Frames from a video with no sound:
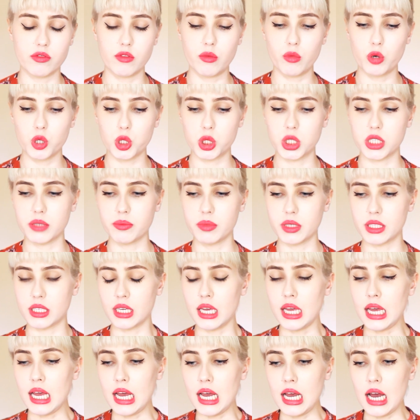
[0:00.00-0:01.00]
Вы можете быть
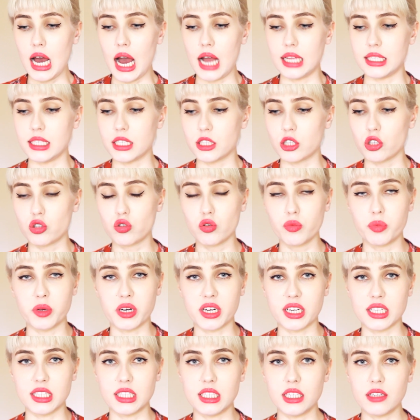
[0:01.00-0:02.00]
одеты супер
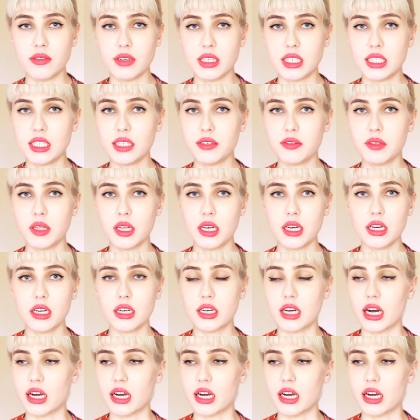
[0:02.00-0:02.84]
консервативно,